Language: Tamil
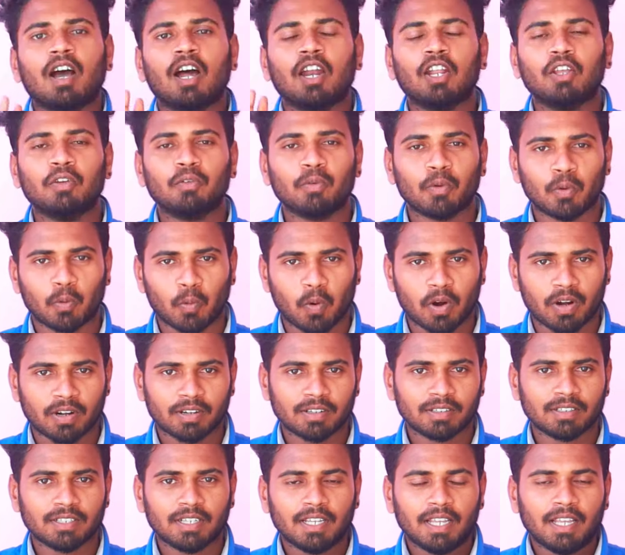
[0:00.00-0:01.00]
ஹலோ எவ்ரி
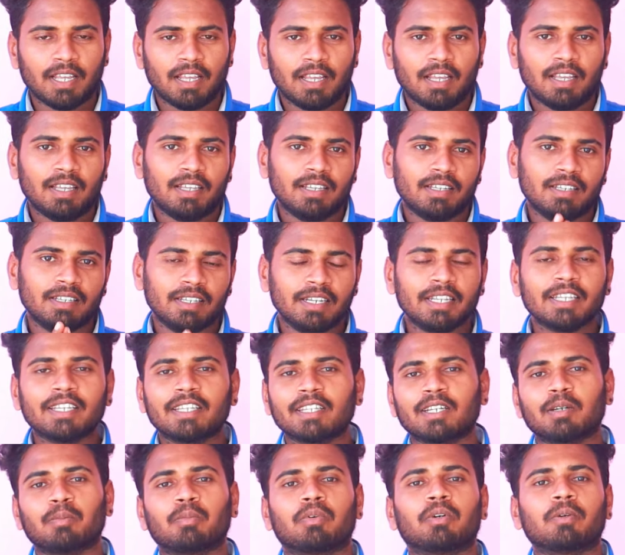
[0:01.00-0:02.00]
ஒன்
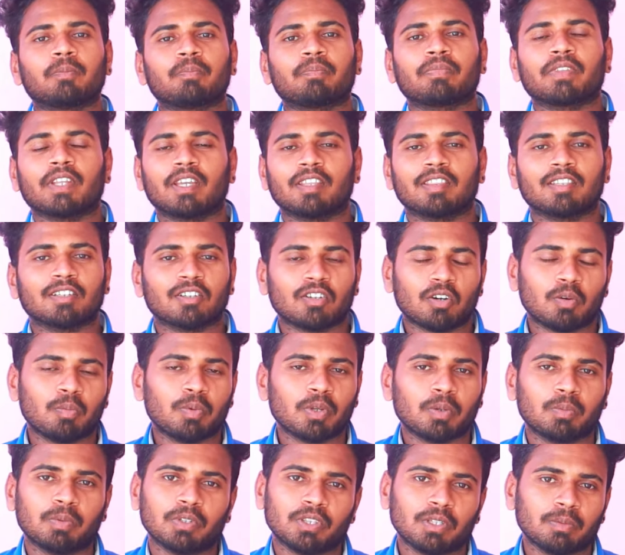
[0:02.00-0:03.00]
இன்றைக்கி நம்ம எந்த
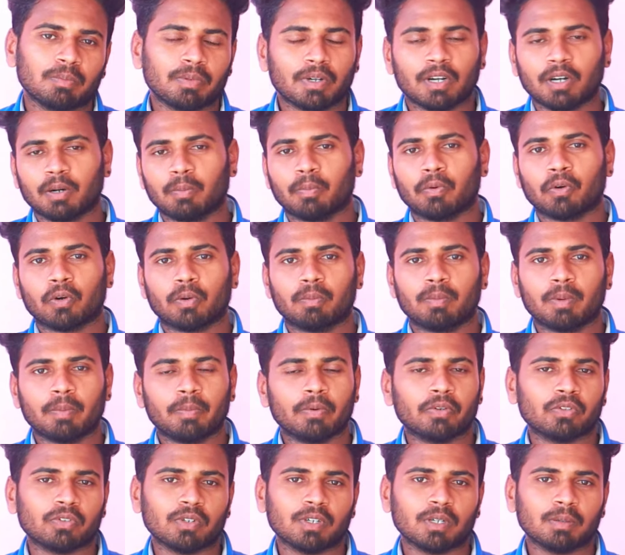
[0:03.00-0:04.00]
டாபிக் பற்றி பார்க்க போகிறோம்
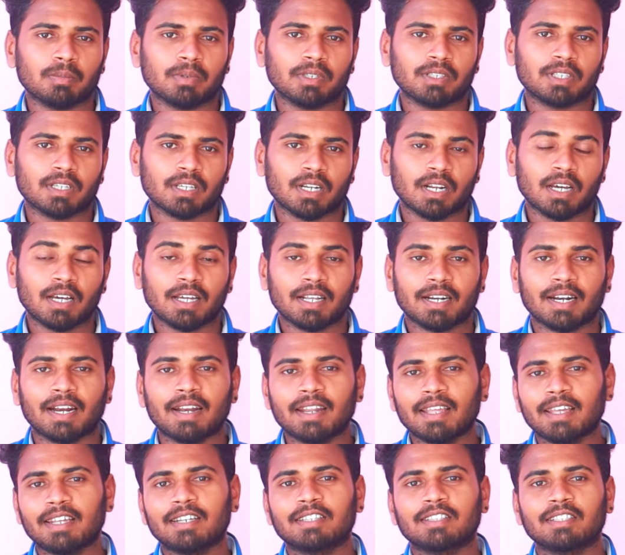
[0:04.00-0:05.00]
அப்படின்னு சொல்லிட்டு பார்த்தீங்கன்னா
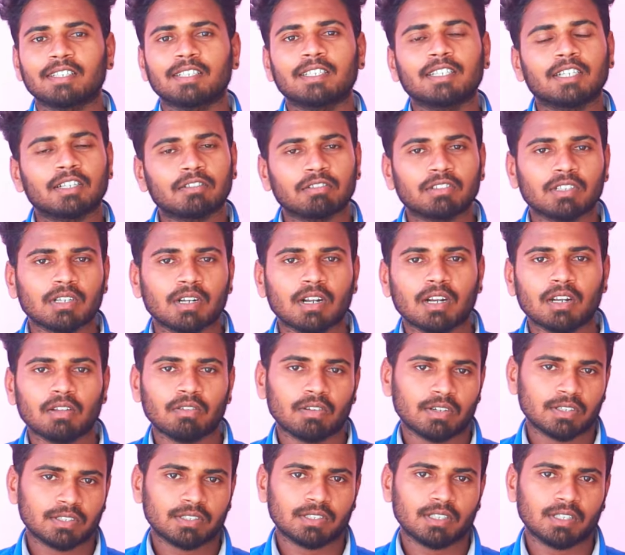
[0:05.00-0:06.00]
ரெண்டாயிரத்தி இருபத்தி
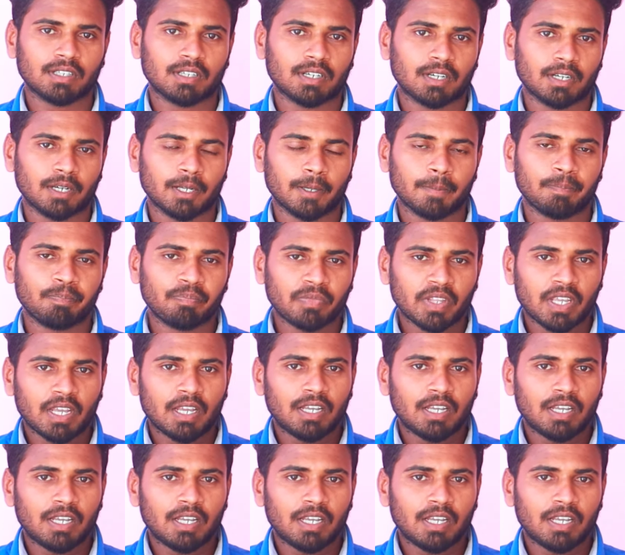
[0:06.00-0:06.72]
நாலு வருஷத்துக்கான